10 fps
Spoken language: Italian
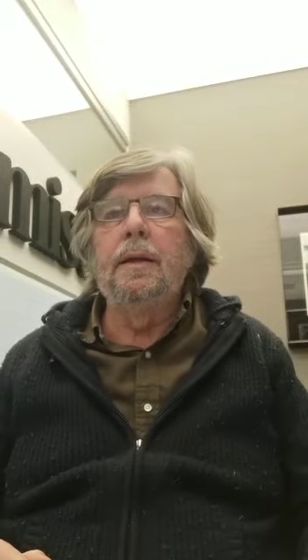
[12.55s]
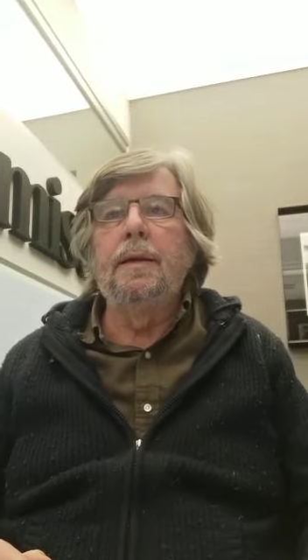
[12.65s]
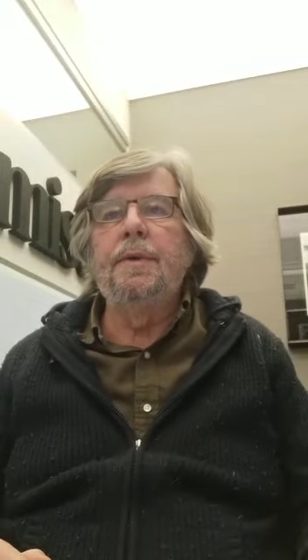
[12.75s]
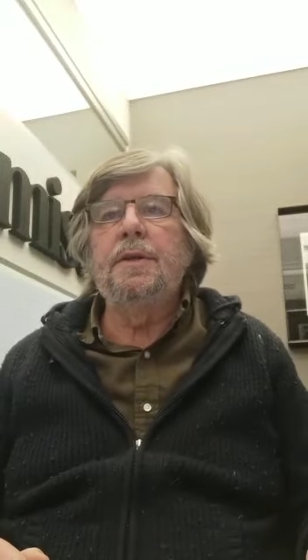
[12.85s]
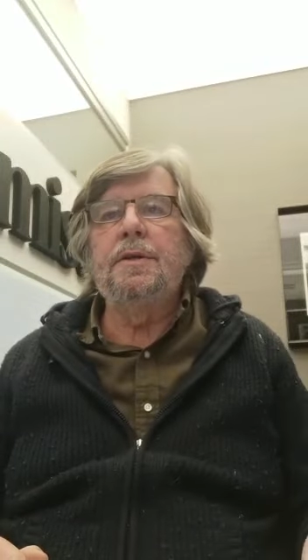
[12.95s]

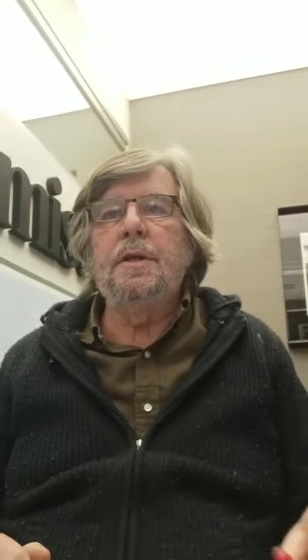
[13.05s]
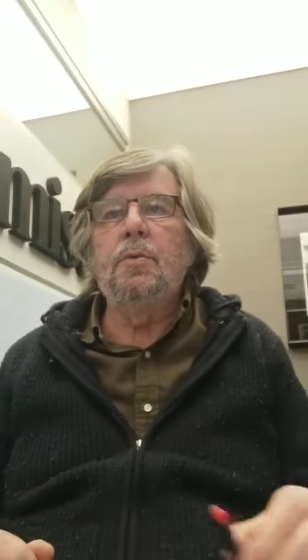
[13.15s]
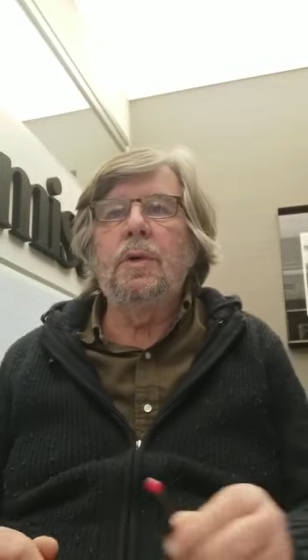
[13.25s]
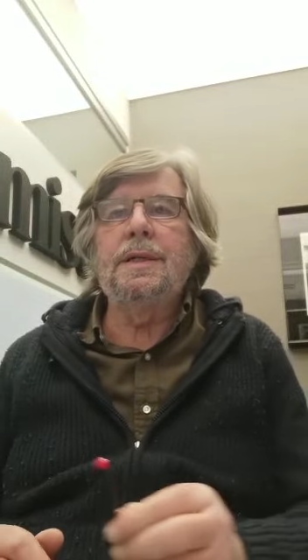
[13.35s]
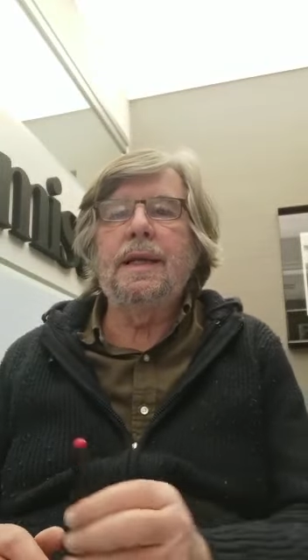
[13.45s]
della
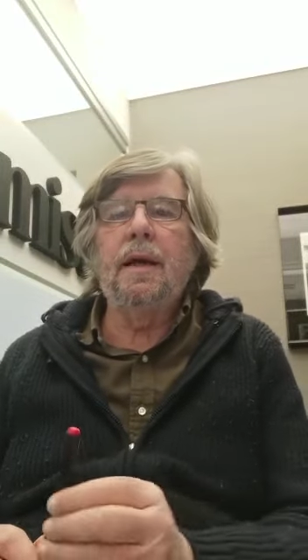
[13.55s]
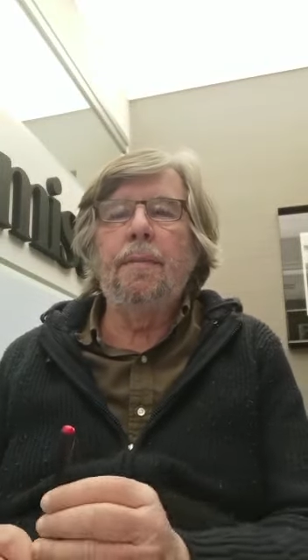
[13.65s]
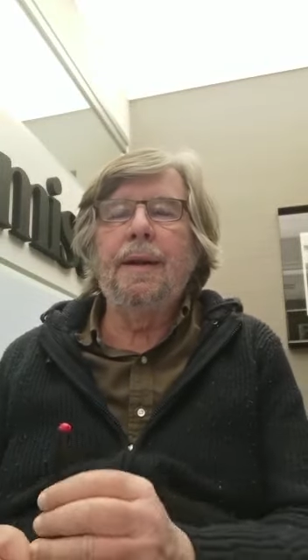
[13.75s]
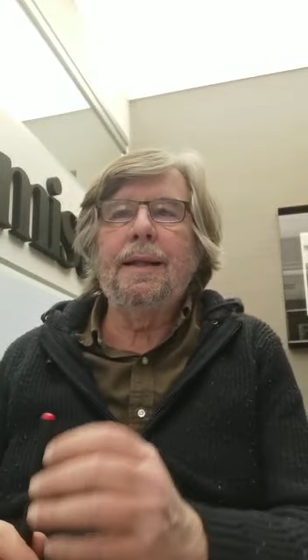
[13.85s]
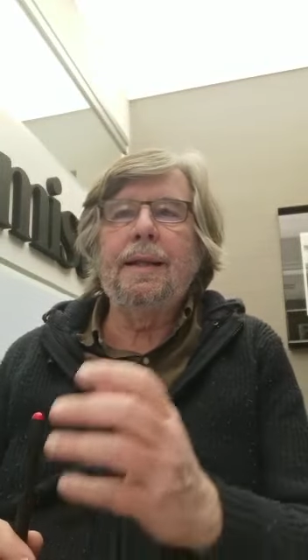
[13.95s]
magistratura, si chiama
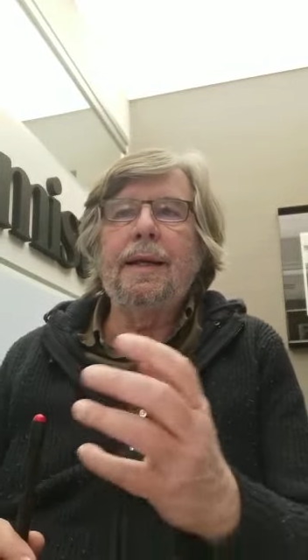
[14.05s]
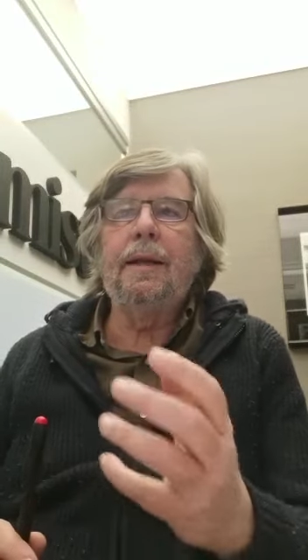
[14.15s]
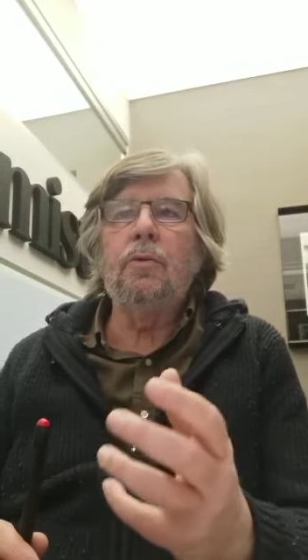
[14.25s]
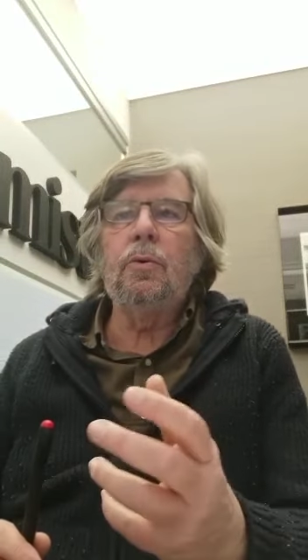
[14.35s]
pratica a